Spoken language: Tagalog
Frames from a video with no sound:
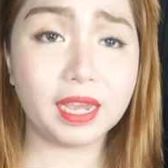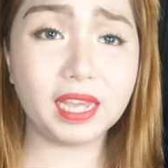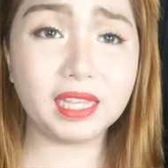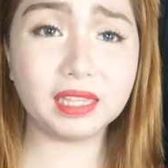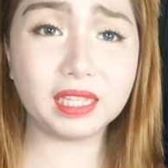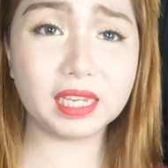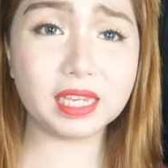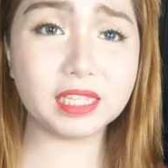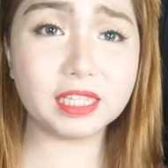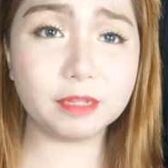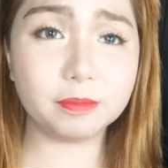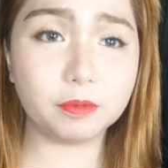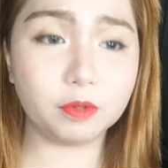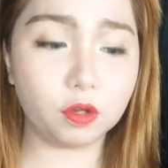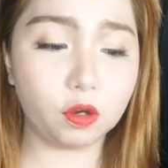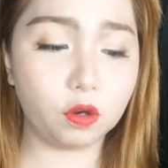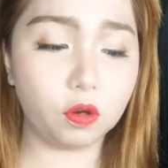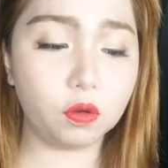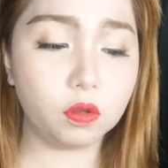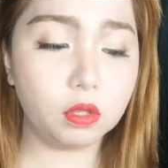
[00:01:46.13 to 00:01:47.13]
And naisip
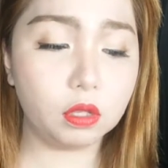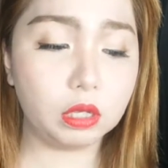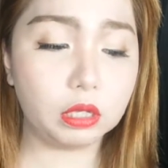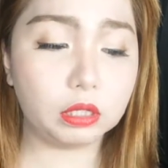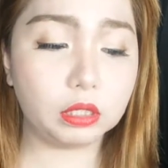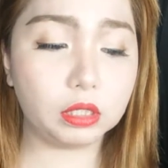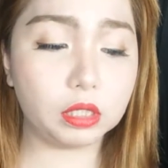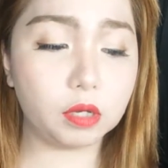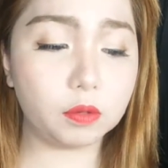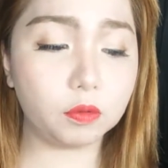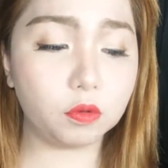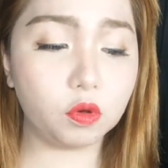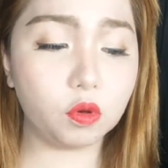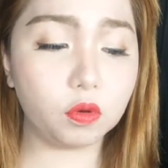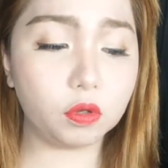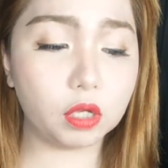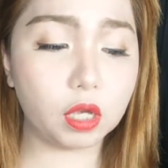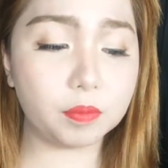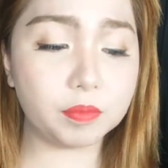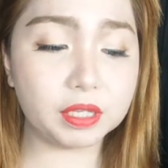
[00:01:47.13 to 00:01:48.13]
ko ga-
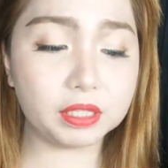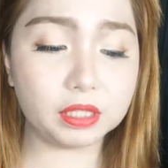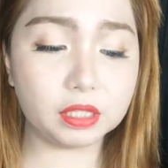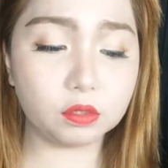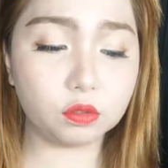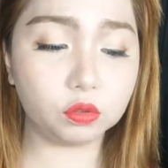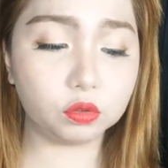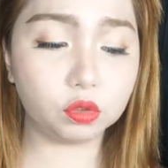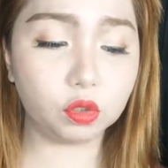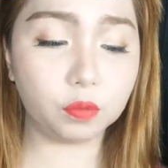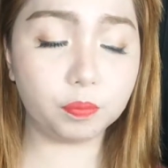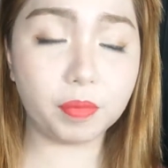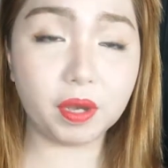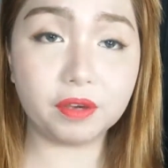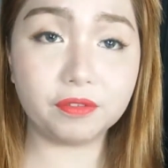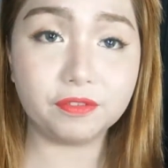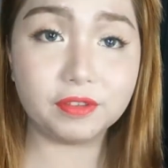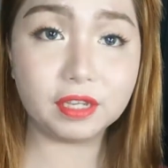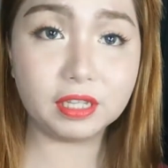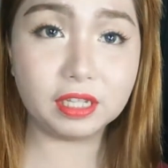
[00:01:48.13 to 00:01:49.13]
gamitin ko tong
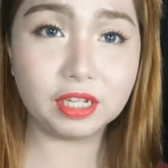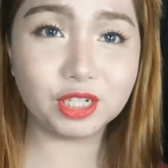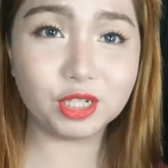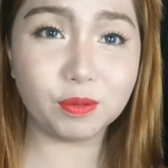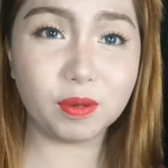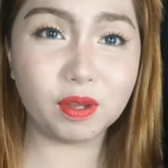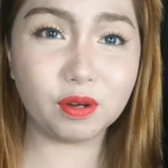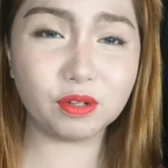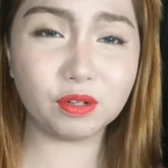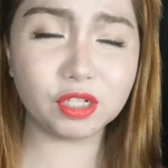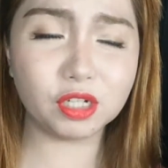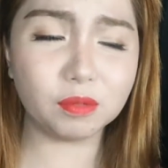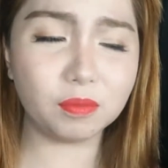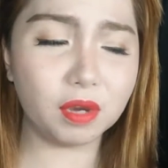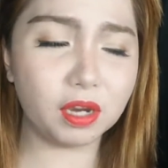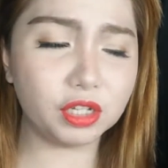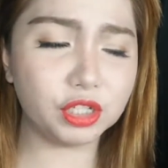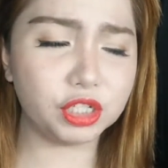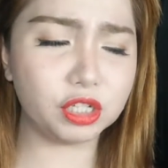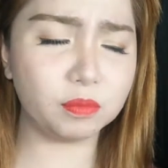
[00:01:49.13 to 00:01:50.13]
pang-finish. Meron
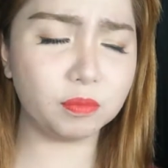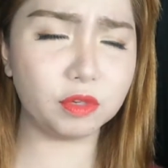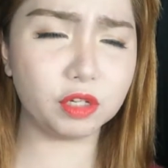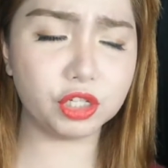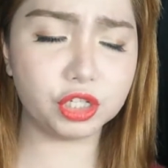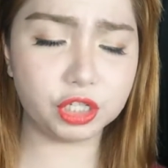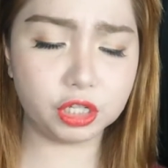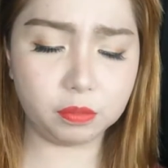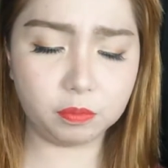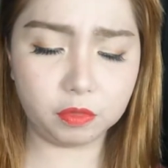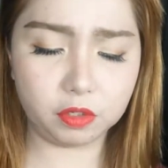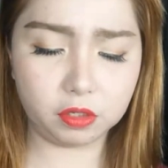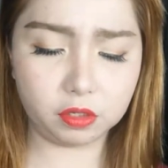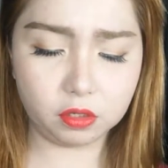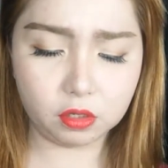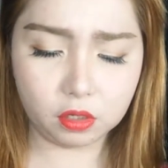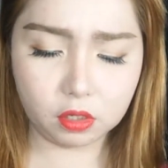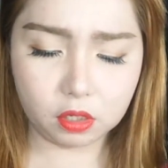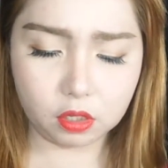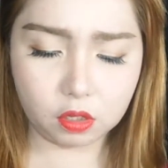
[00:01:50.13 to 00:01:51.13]
siyang mga
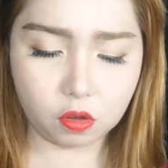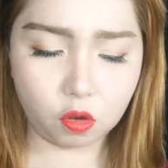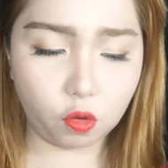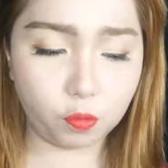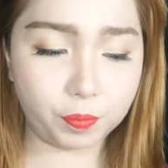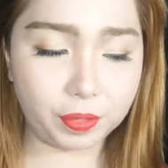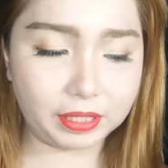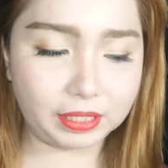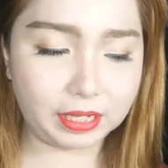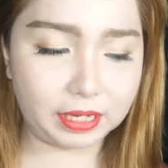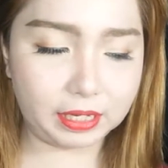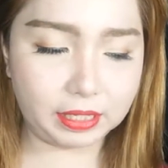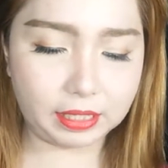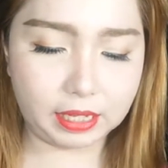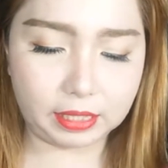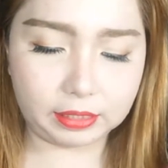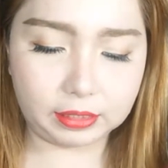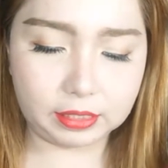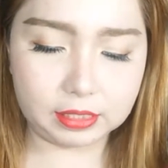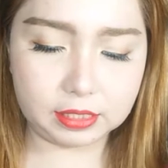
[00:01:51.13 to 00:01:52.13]
shimmer-shimmer. Open na
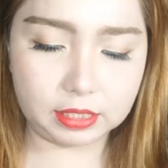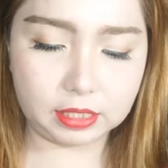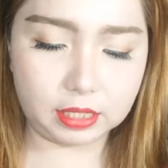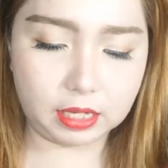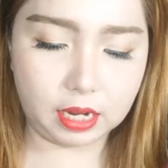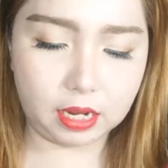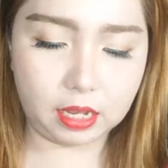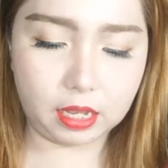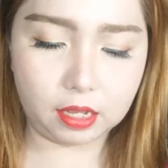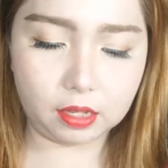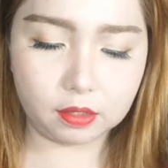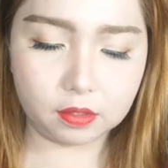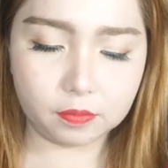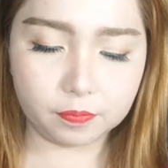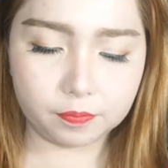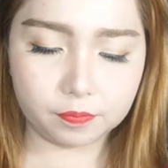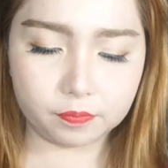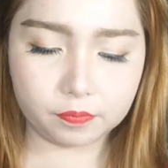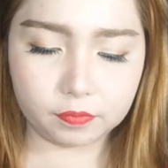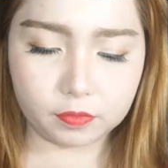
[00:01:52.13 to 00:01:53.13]
rin natin. Sige na nga.
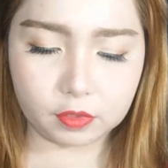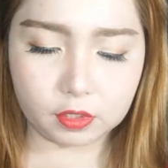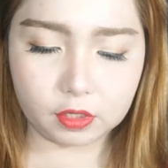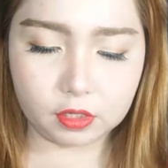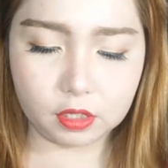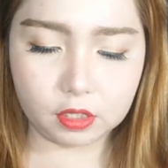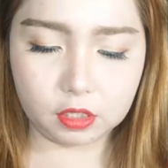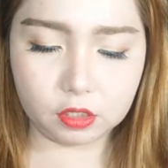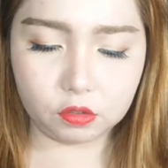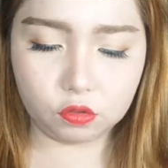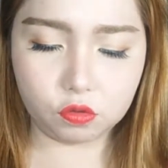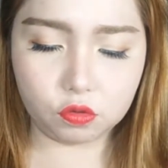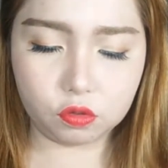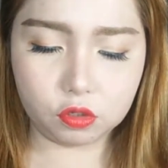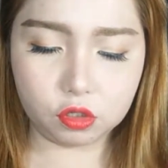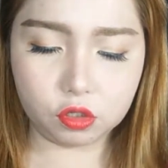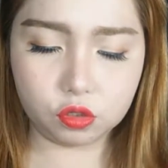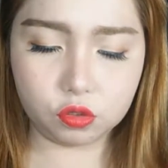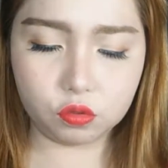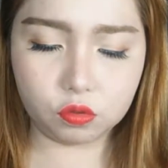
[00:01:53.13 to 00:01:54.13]
Ganito
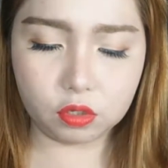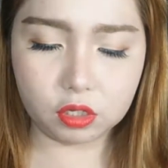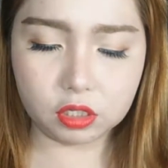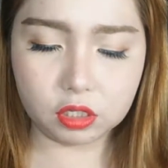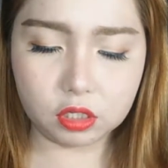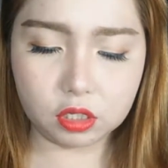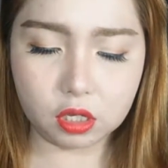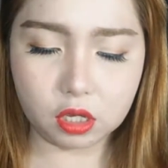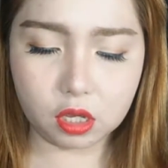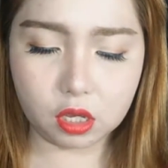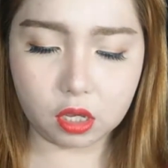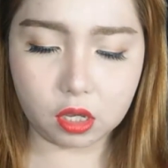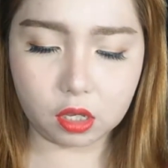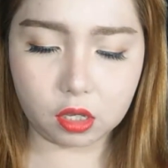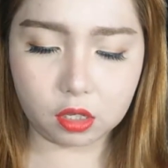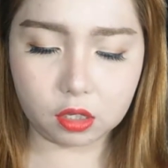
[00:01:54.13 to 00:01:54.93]
ang itsura niya.